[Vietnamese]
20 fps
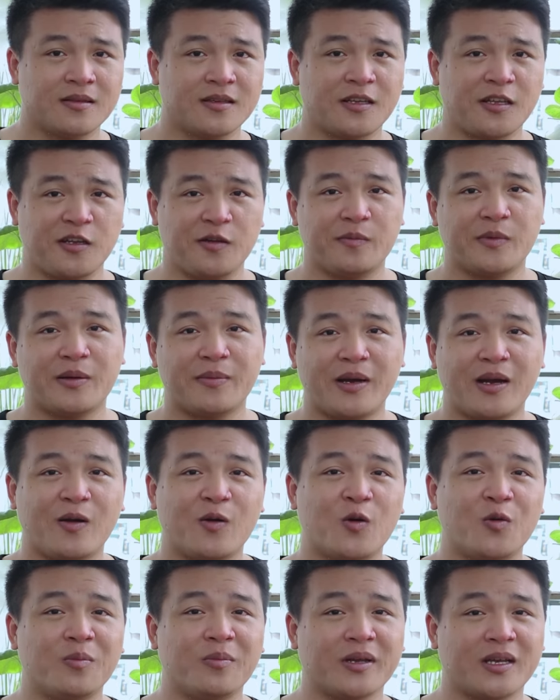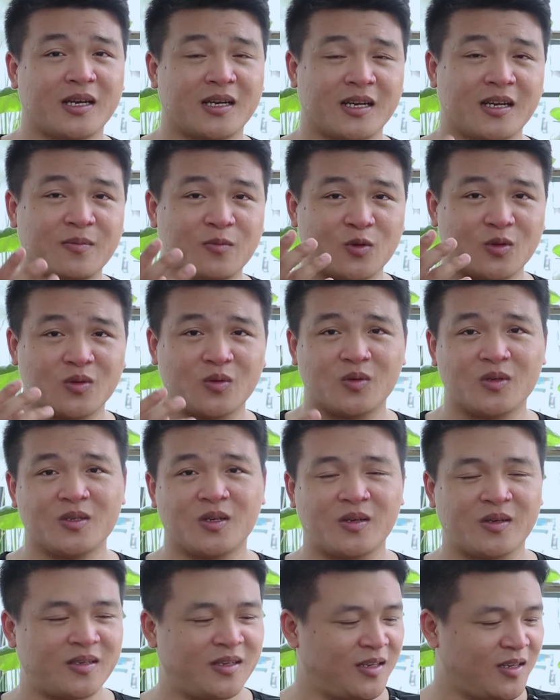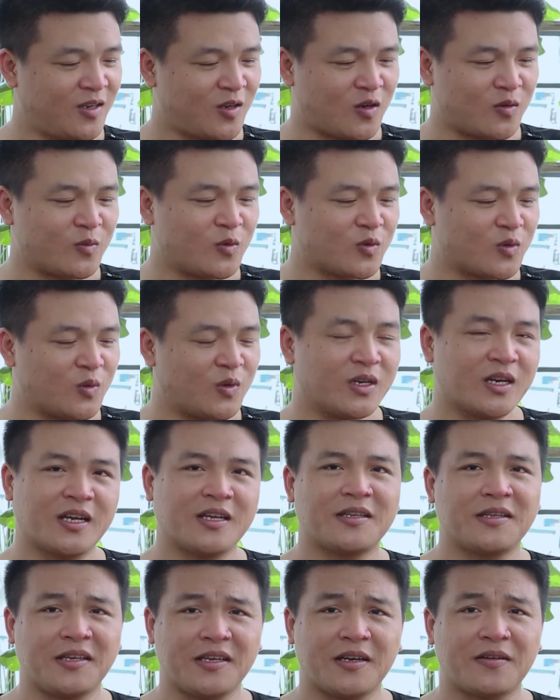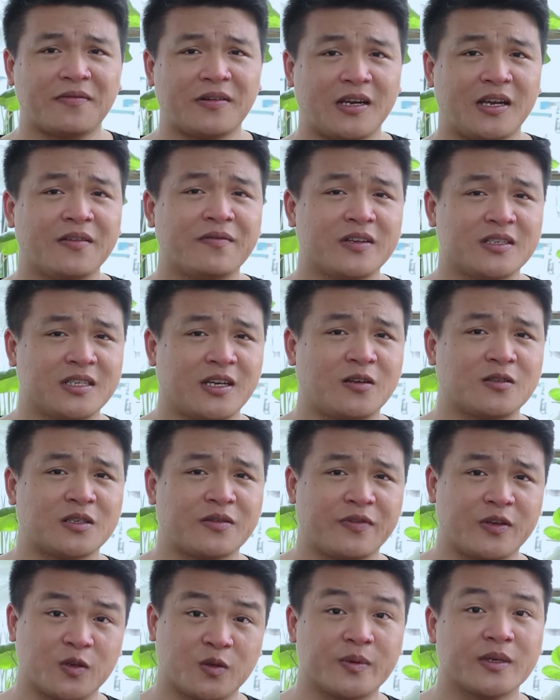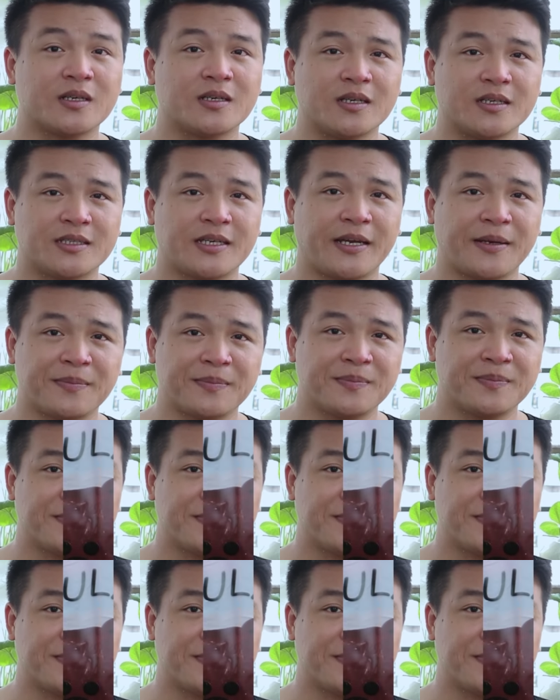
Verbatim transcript: thế nhưng mà ba hôm mình ăn hết một túi rồi còn một túi này thì à, phải lên video review cho mọi người xem